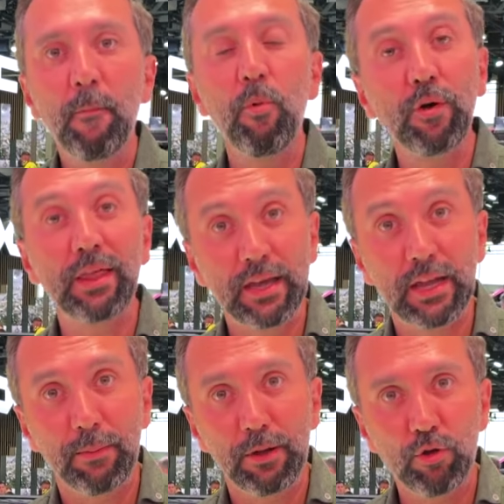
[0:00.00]
bu kadar
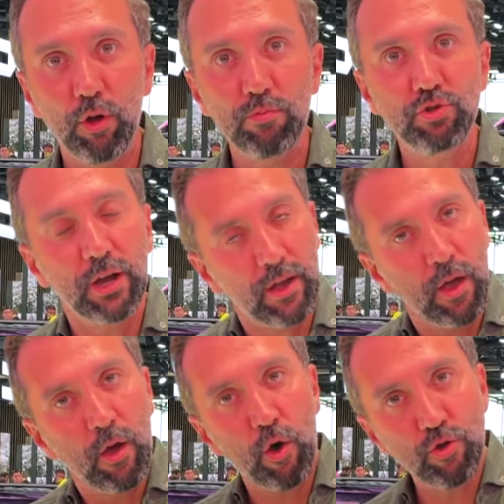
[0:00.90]
kalabalık olmayacak.
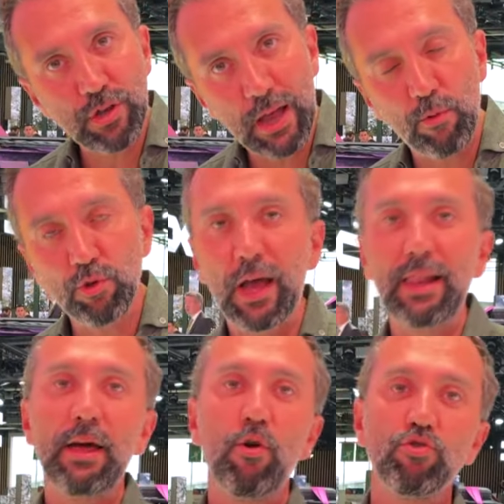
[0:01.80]
Özel modeller,